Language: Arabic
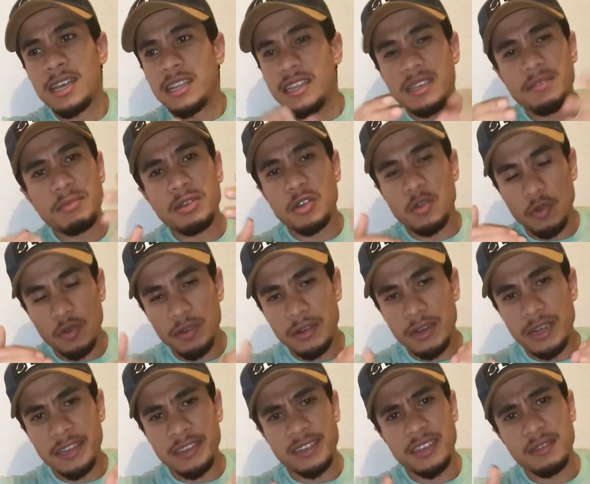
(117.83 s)
ديما يكون
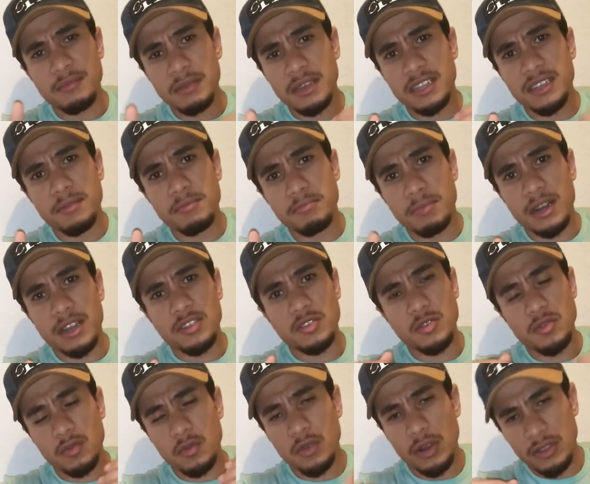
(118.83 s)
الانسان مهتم
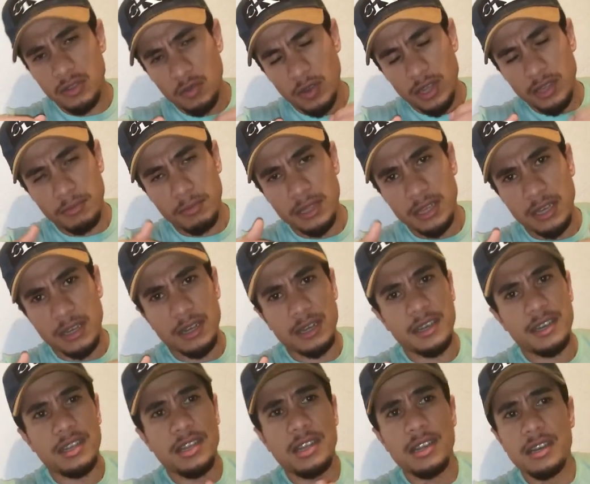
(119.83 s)
براسو يكون عنده واحد المظهر
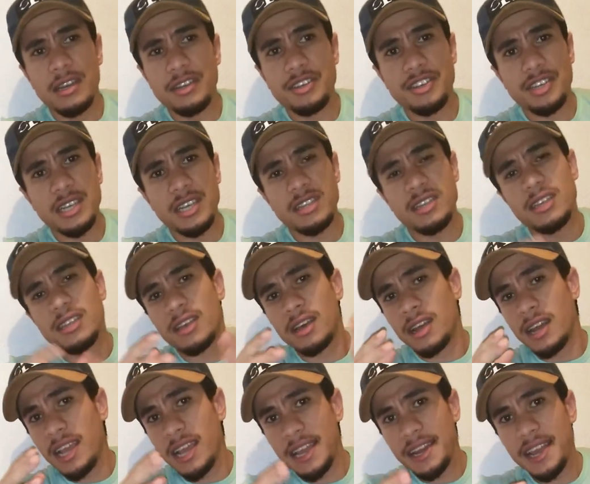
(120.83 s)
اللي جيد هذا
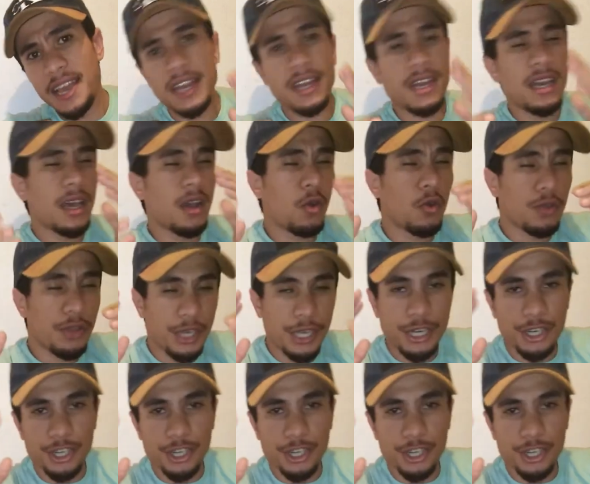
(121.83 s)
لا يعني انه دير